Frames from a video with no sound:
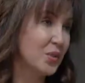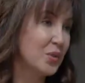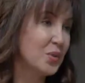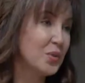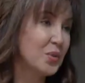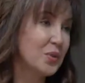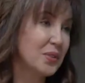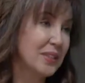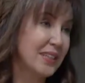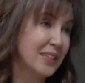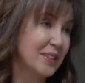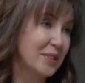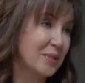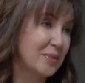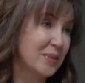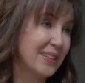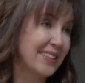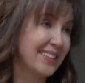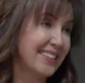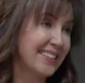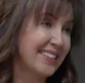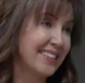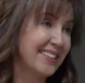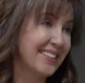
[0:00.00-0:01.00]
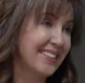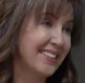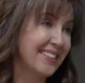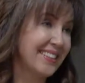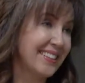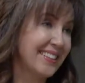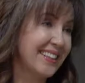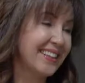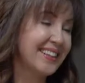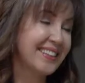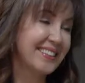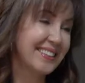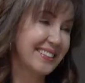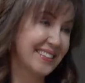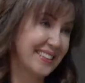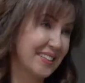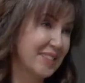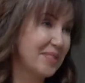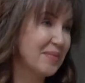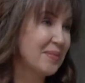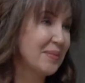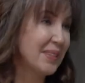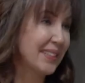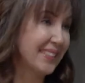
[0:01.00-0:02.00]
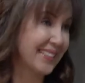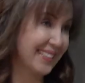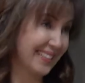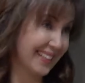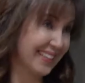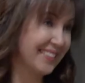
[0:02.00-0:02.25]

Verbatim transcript: Şükretmek. Şükretmek. Takdir ha. Ah. etmek.